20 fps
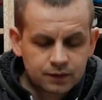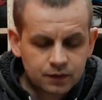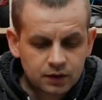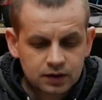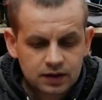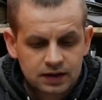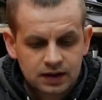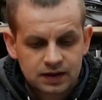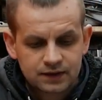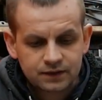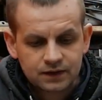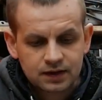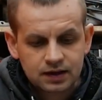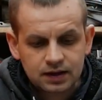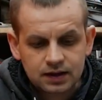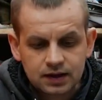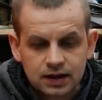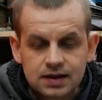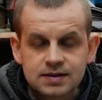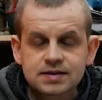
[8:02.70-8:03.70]
Freunde. Das war
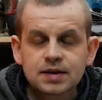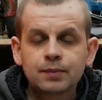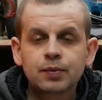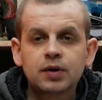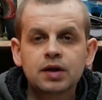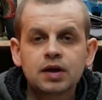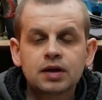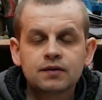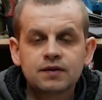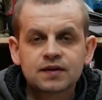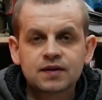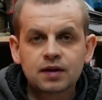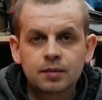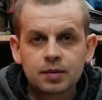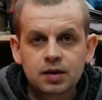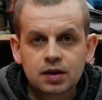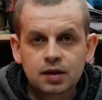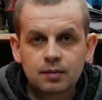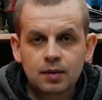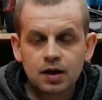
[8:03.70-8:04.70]
die erste Projekt, was
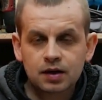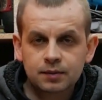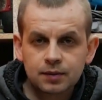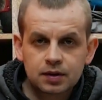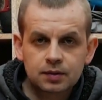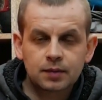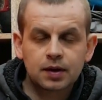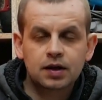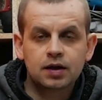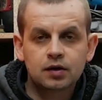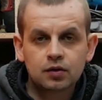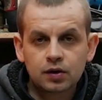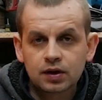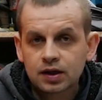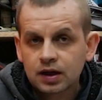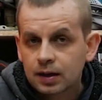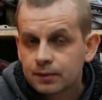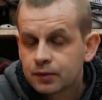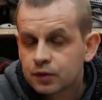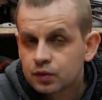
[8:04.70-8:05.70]
habe ich gemacht mit meiner neuen
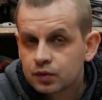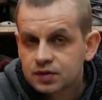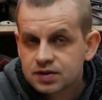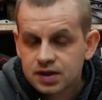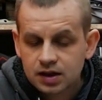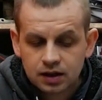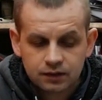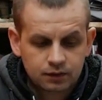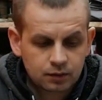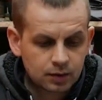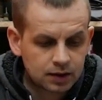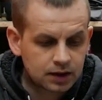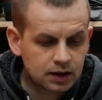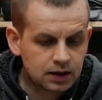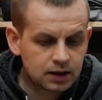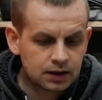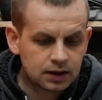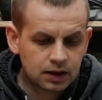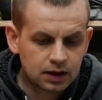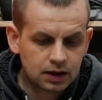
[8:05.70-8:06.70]
Kapzugsäge von
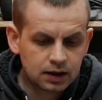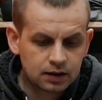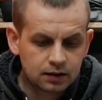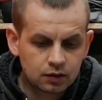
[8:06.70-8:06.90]
Makita.